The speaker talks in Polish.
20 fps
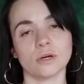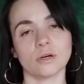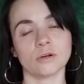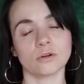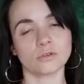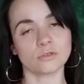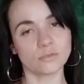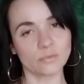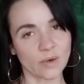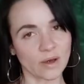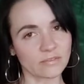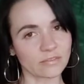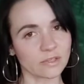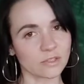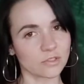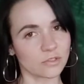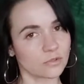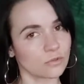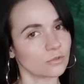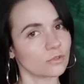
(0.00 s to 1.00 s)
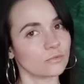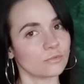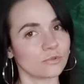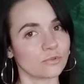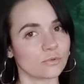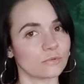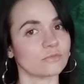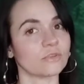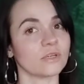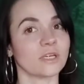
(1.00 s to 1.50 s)
rozmawiać z drugim
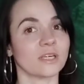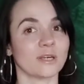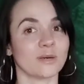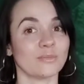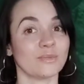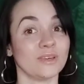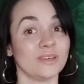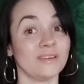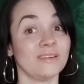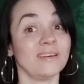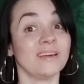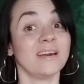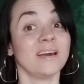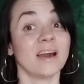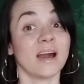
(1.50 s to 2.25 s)
człowiekiem i